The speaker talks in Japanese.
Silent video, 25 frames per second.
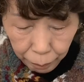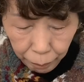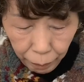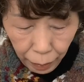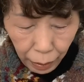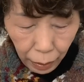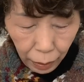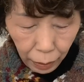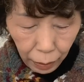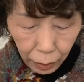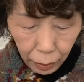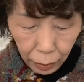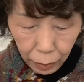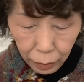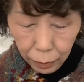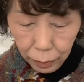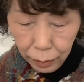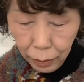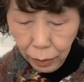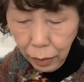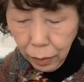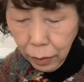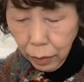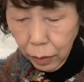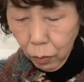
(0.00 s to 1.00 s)
まあ、あ、
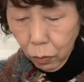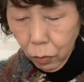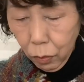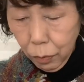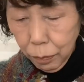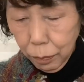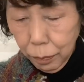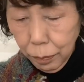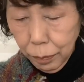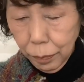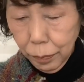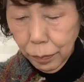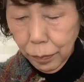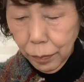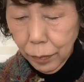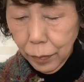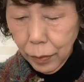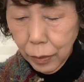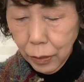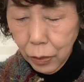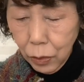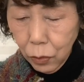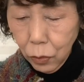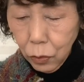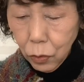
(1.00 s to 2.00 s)
なんだろう、
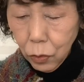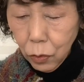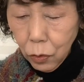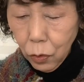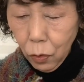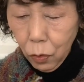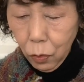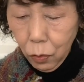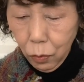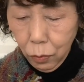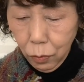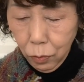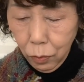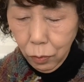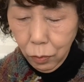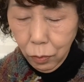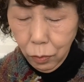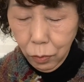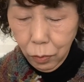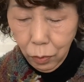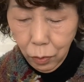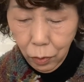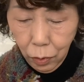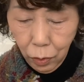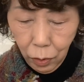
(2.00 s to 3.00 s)
ちょっと、
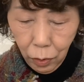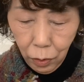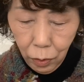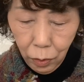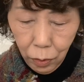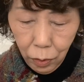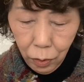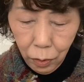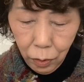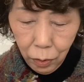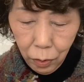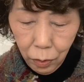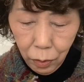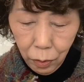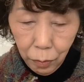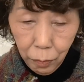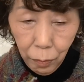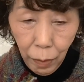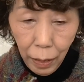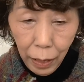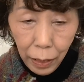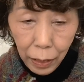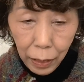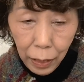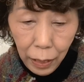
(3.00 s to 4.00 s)

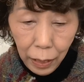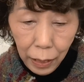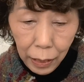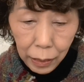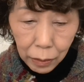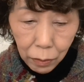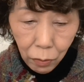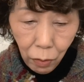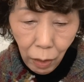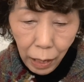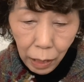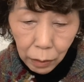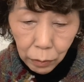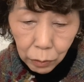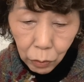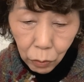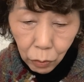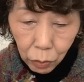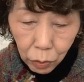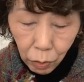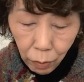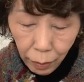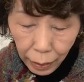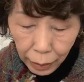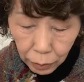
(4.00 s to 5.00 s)
まあ、あの
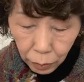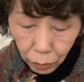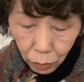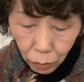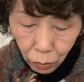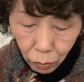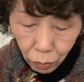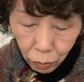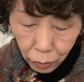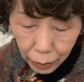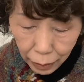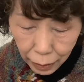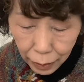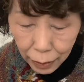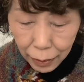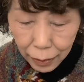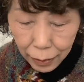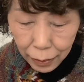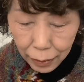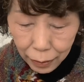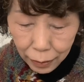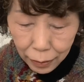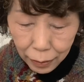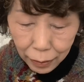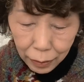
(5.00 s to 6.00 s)
アウトドアのね、
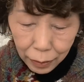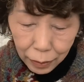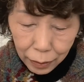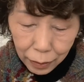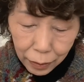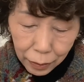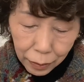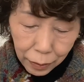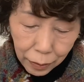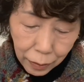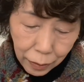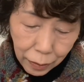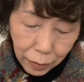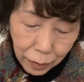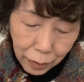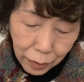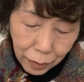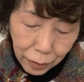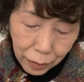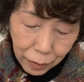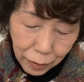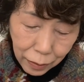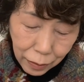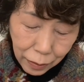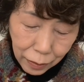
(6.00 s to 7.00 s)

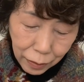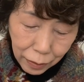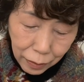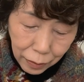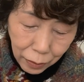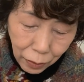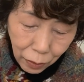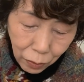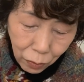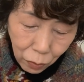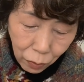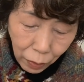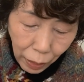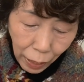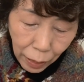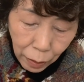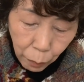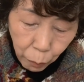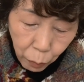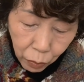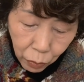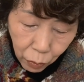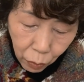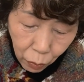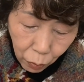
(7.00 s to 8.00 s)
えー、お買い
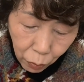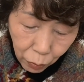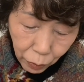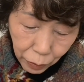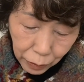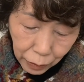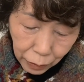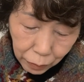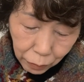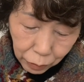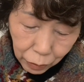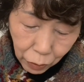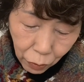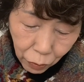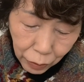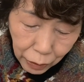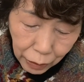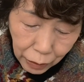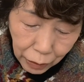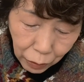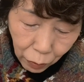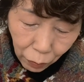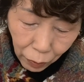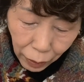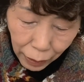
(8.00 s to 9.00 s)
物行く
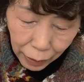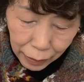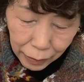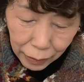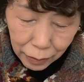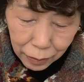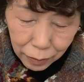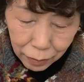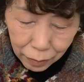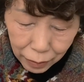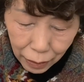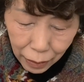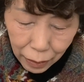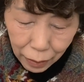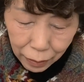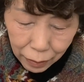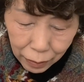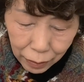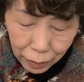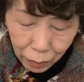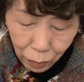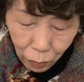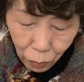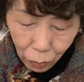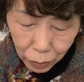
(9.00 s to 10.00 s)
時とかですね、
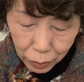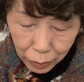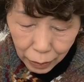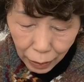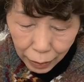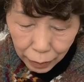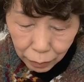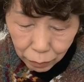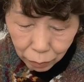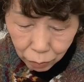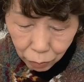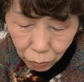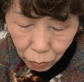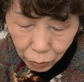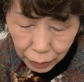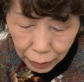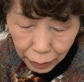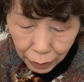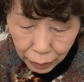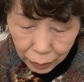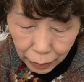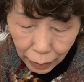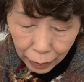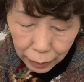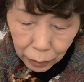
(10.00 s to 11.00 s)
お財布を入
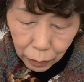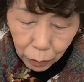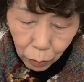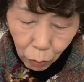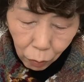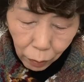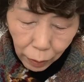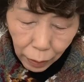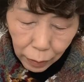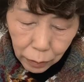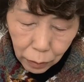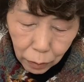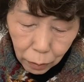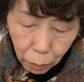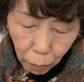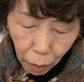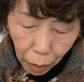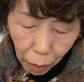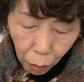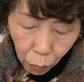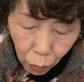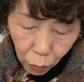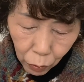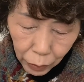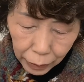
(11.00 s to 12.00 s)
れたりとか
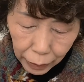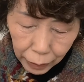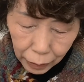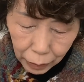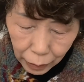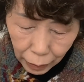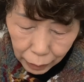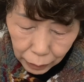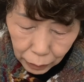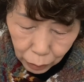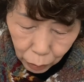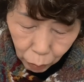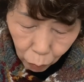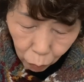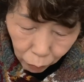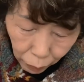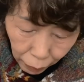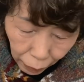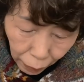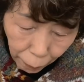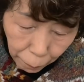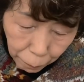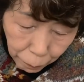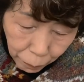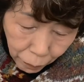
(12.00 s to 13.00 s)
スマホを入れたりと
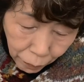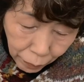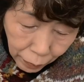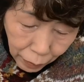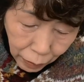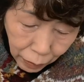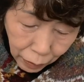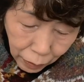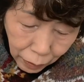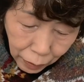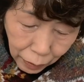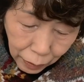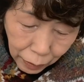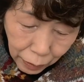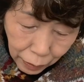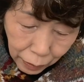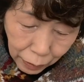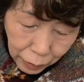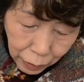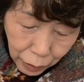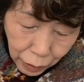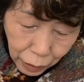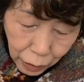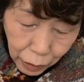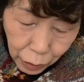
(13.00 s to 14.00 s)
か、
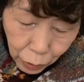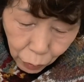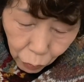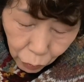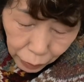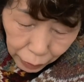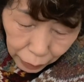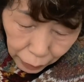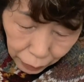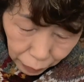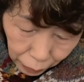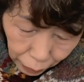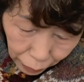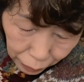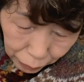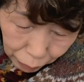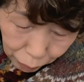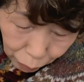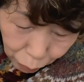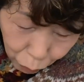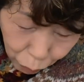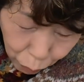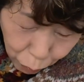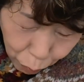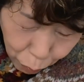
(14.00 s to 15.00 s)
えー、地図を入れたり、うーっ